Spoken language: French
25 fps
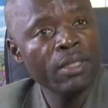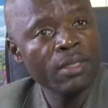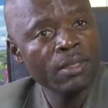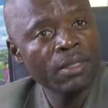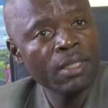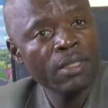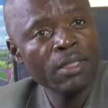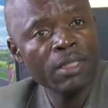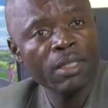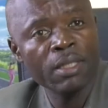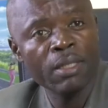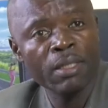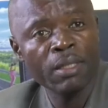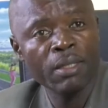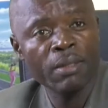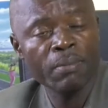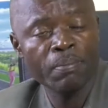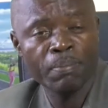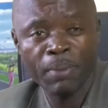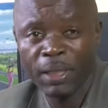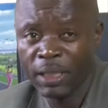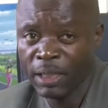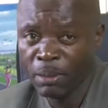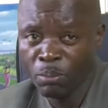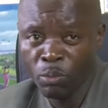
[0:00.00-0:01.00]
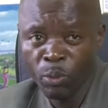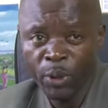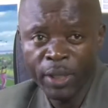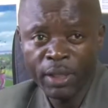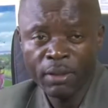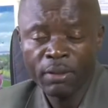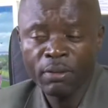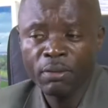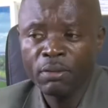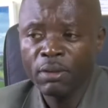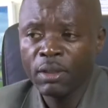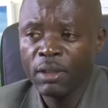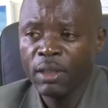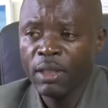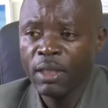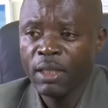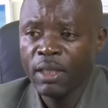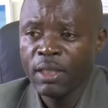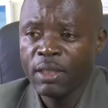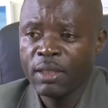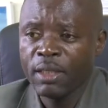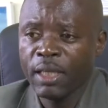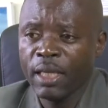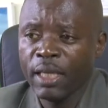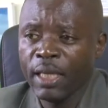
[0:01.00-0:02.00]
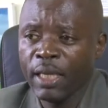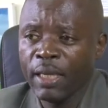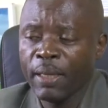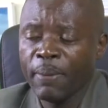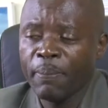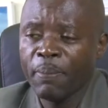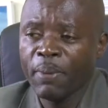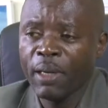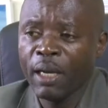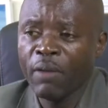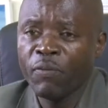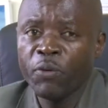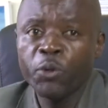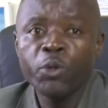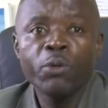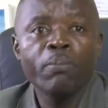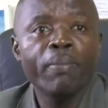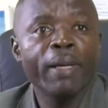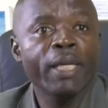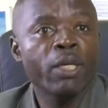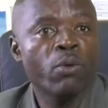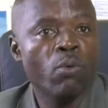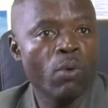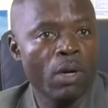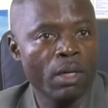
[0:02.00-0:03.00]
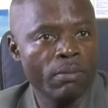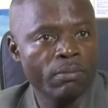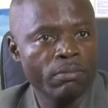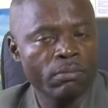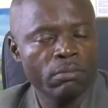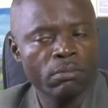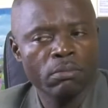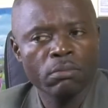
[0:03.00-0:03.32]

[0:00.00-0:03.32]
et ça, c'est pas des moindres, c'est l'avenue Mbaïkwa.